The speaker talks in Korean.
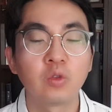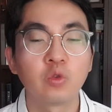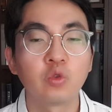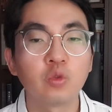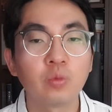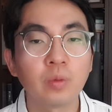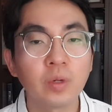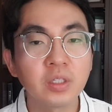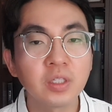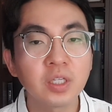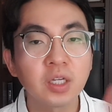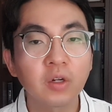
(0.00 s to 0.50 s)

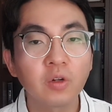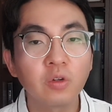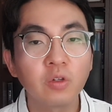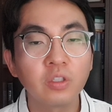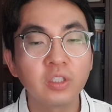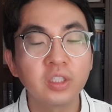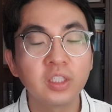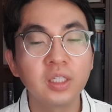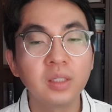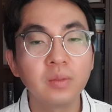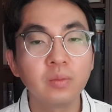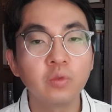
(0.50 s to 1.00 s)
두
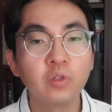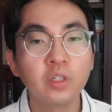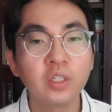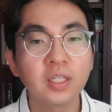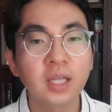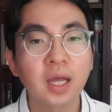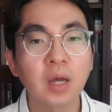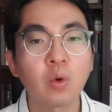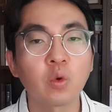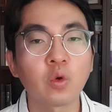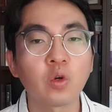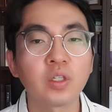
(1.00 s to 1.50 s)
번째로는 질문이
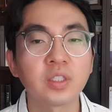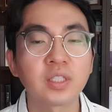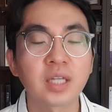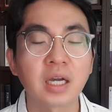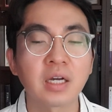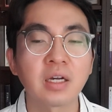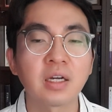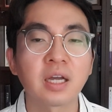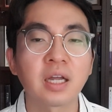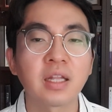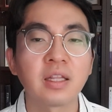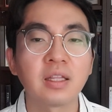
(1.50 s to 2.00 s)
사고를
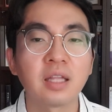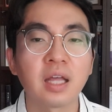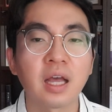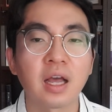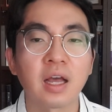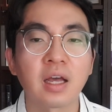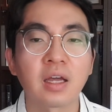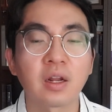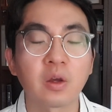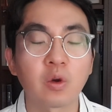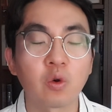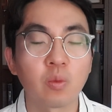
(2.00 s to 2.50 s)

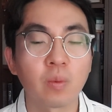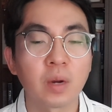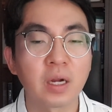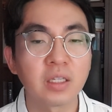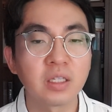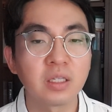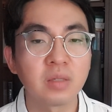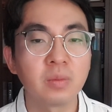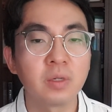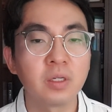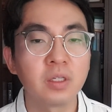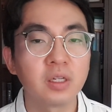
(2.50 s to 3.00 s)
자극한다라고
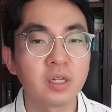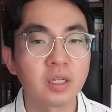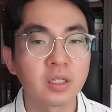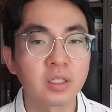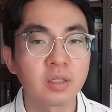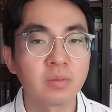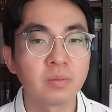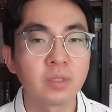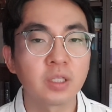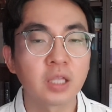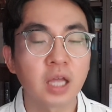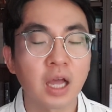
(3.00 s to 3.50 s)
말씀을
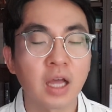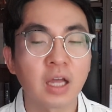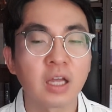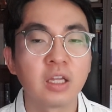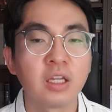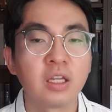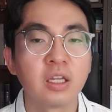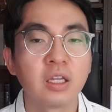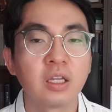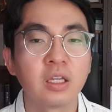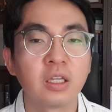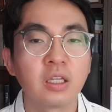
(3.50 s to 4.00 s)
드렸습니다.
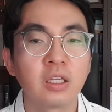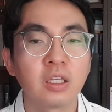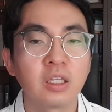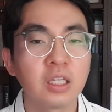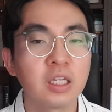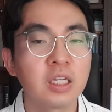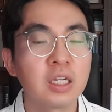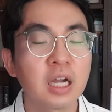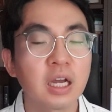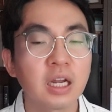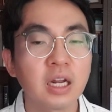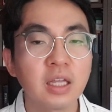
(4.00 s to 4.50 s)

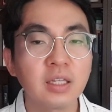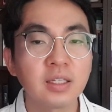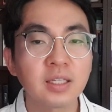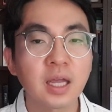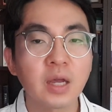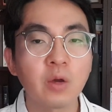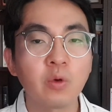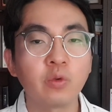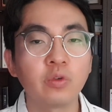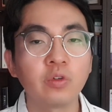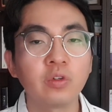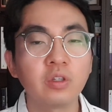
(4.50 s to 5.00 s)
인간의
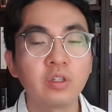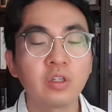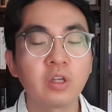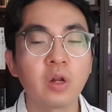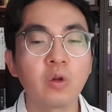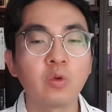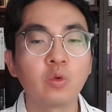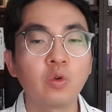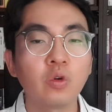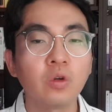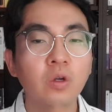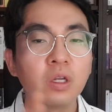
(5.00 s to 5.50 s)
사고는
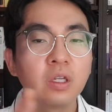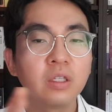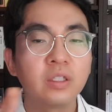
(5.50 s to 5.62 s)
결국